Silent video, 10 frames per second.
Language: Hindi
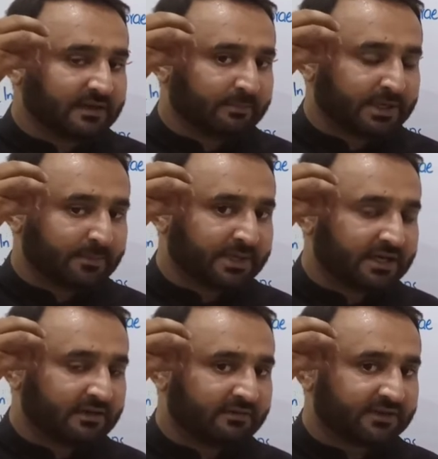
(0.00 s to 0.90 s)
मिड
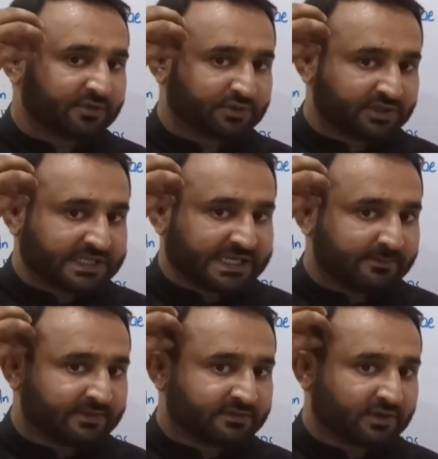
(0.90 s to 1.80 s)
ब्रेन वहाँ से होती
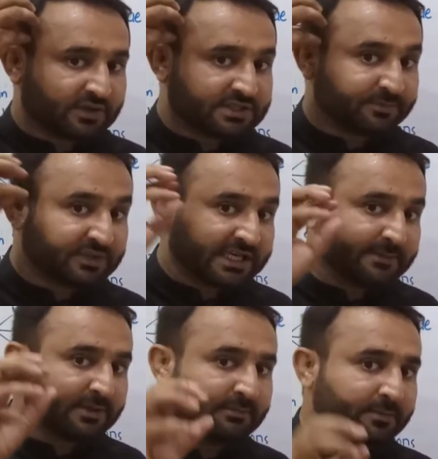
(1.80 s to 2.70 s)
थैलेमस और जब
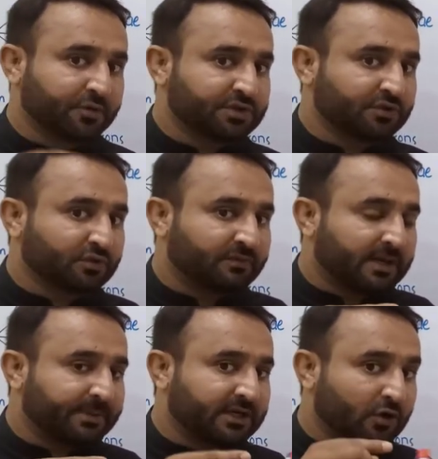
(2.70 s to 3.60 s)
सैरिब्रम में पहुँची तो वहाँ
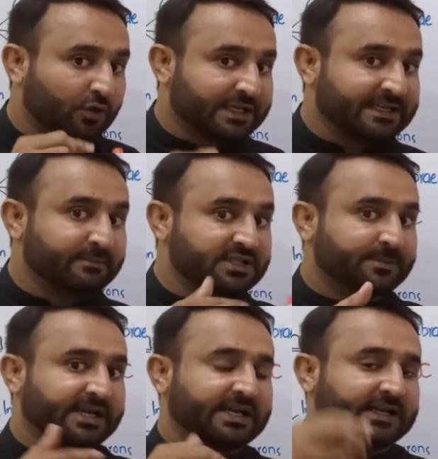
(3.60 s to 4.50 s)
पे एक और इमेज
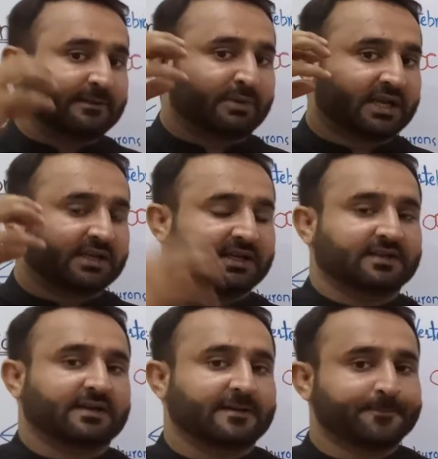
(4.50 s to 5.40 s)
बनाया गया ब्रेन के
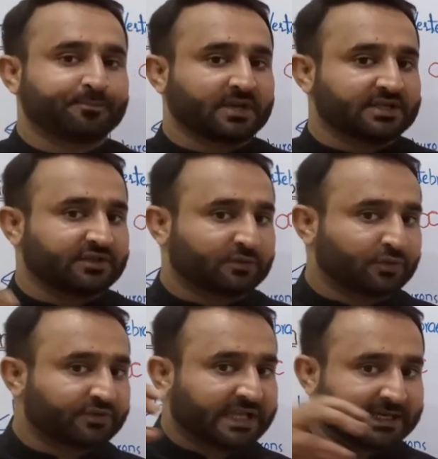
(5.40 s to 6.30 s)
अंदर जिसको
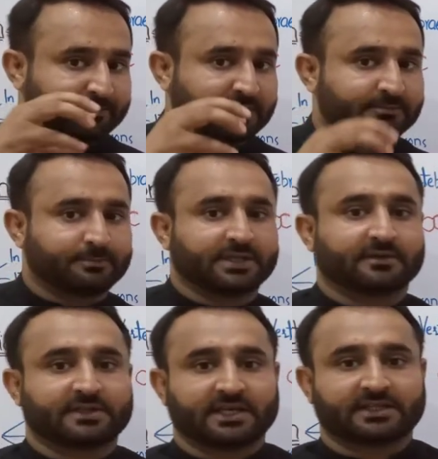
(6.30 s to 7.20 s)
सैरिब्रम फिर
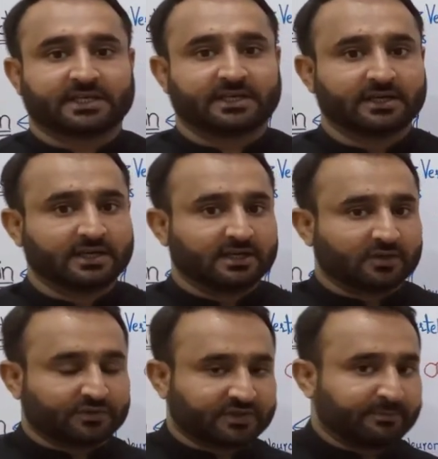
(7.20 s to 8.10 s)
देखता है
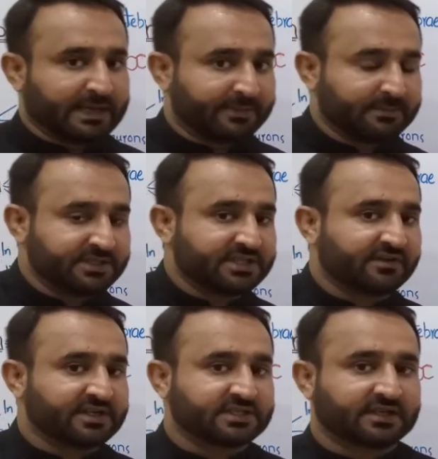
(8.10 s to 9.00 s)
उससे मेमोरी भी
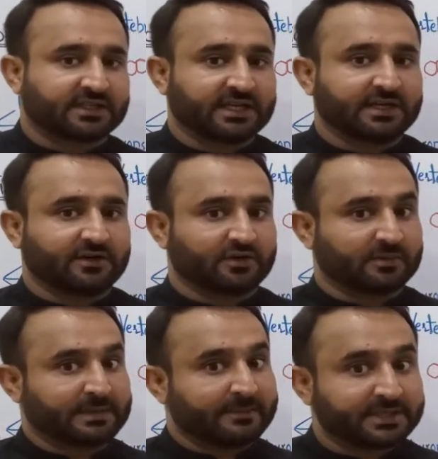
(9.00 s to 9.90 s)
जनरेट करता है और
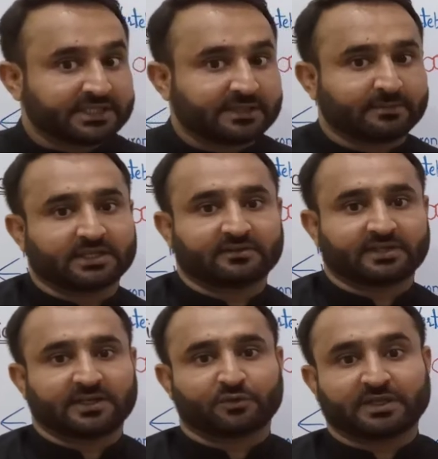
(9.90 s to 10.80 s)
मेमोरी की मदद से
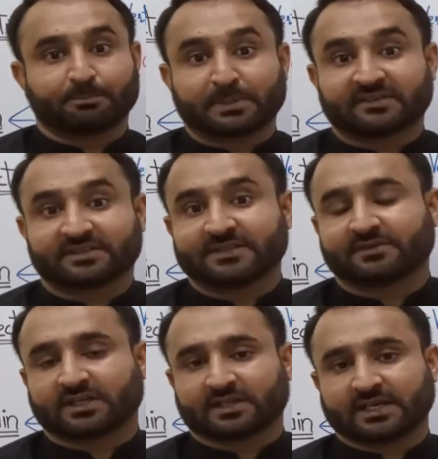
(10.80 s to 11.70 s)
ही उसे परसीव
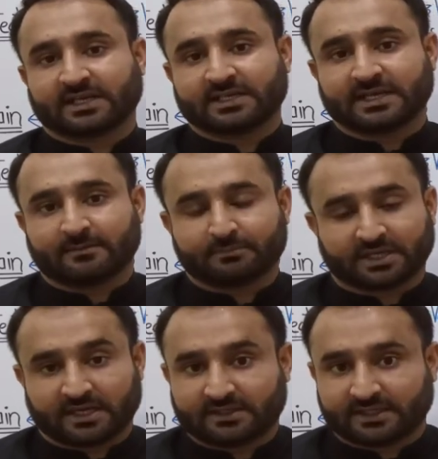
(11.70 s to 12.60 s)
करता है कि हम
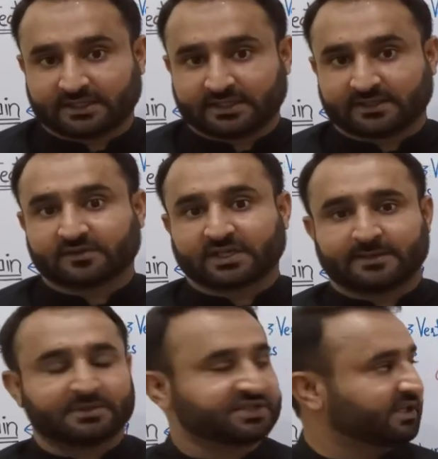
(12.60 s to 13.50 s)
क्या देख रहे हैं किसका
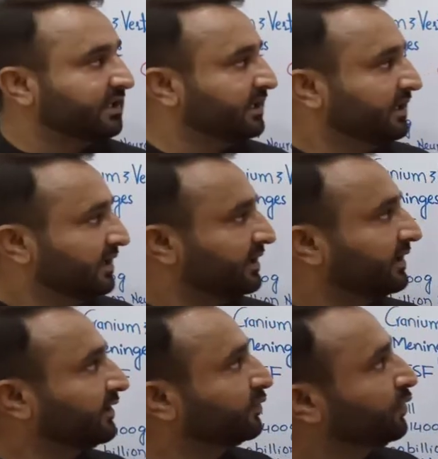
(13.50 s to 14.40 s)
इमेज देख रहे हैं या
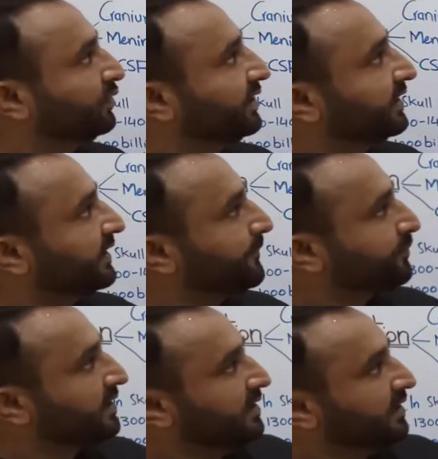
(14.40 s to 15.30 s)
किसको देख रहे हैं
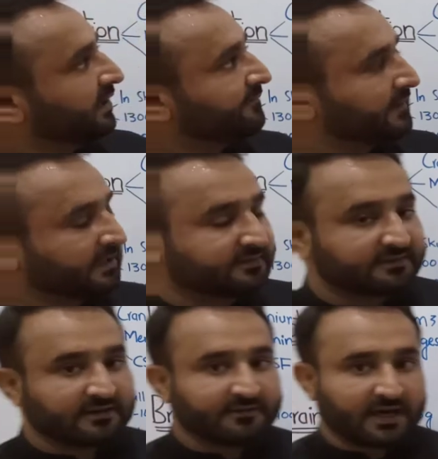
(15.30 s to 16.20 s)
रिफ्लेक्सेज
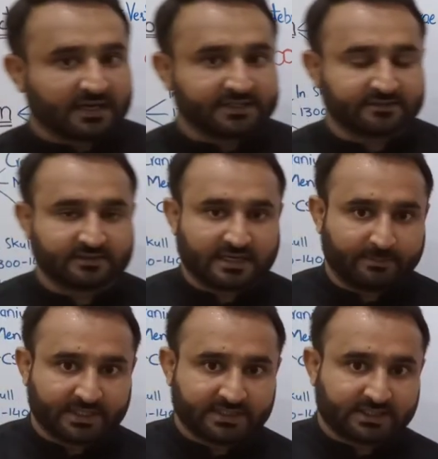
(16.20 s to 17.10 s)
ऑफ आइज़
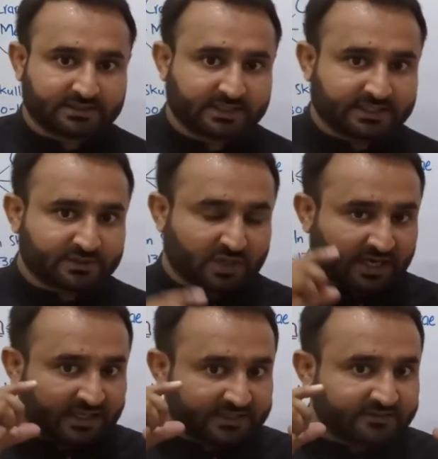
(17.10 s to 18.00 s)
हमने देखा था कि जो
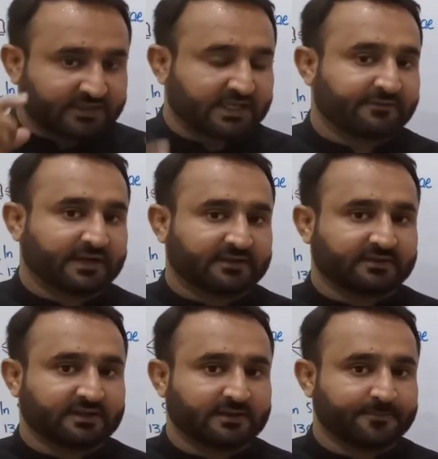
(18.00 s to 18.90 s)
आइज़ के
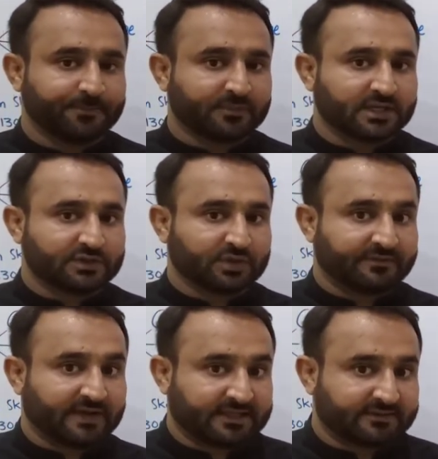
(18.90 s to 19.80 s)
रिफ्लेक्सेज हैं ना जो
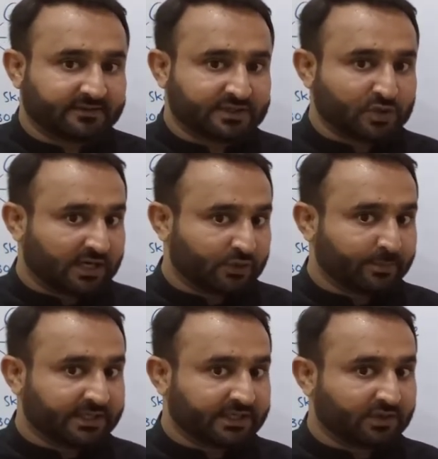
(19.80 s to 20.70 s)
रिफ्लेक्सेज हैं जो
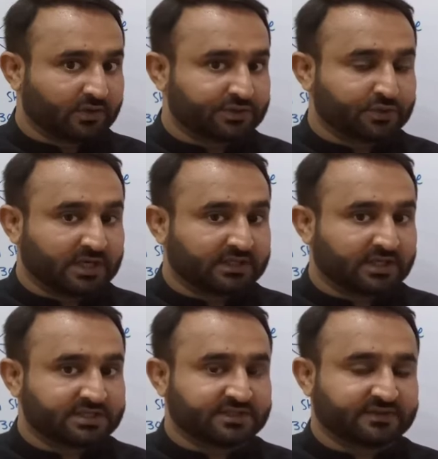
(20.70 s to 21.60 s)
ऑटोमेटिक और जो
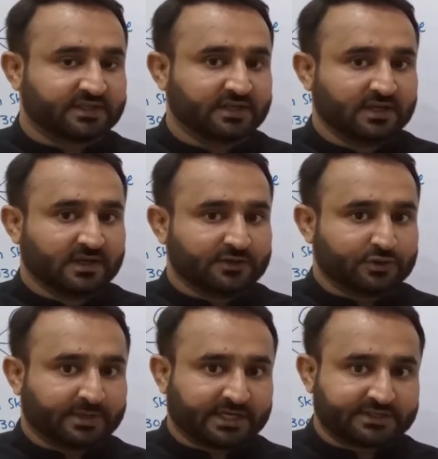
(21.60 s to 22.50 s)
अनकॉन्शियस हैं जो
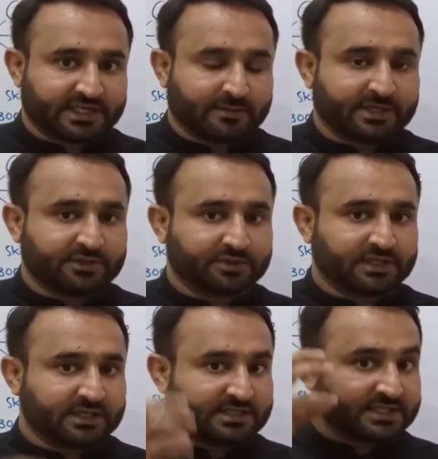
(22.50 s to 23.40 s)
हमारे इख्तियार में नहीं
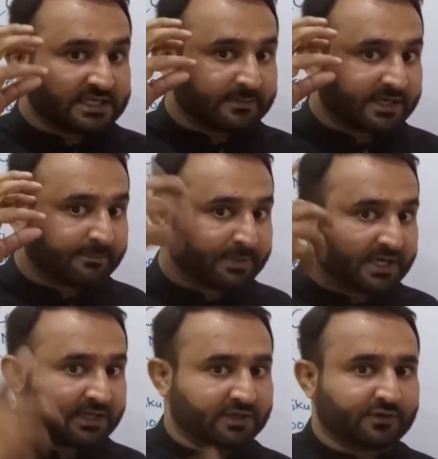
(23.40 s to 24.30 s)
होते ये हमारा
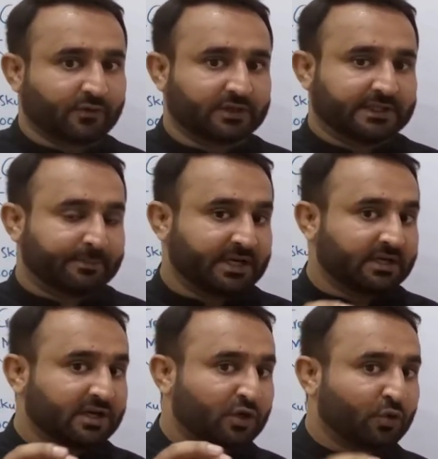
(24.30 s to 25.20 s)
ब्रेन कंट्रोल करता है ब्रेन
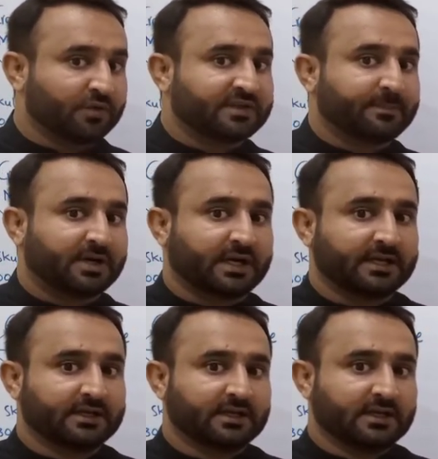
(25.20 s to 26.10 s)
का कौन सा पार्ट है
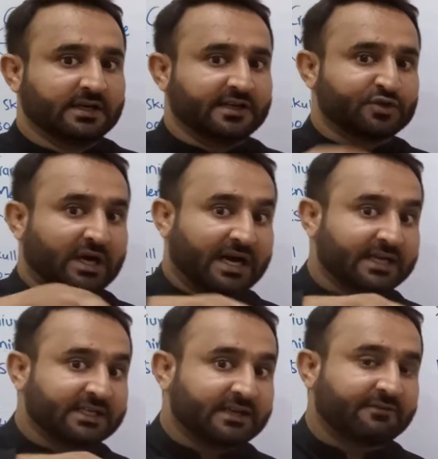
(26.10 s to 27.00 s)
जो
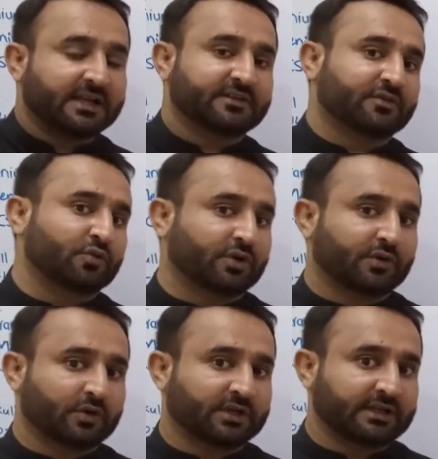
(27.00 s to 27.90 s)
आई रिफ्लेक्सेस को
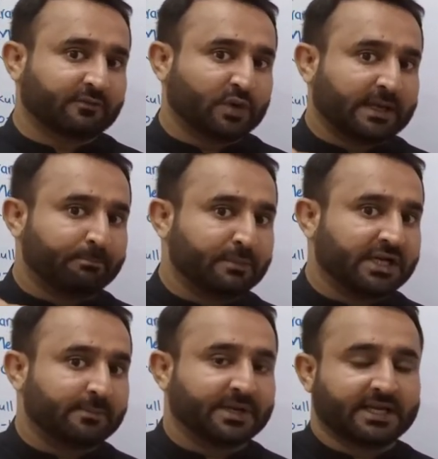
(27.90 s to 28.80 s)
कंट्रोल करता है वो है
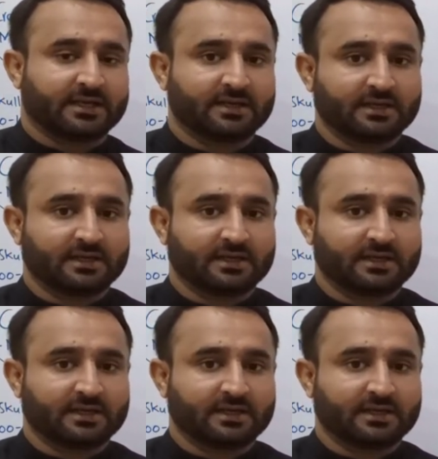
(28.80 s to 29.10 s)
मिड ब्रेन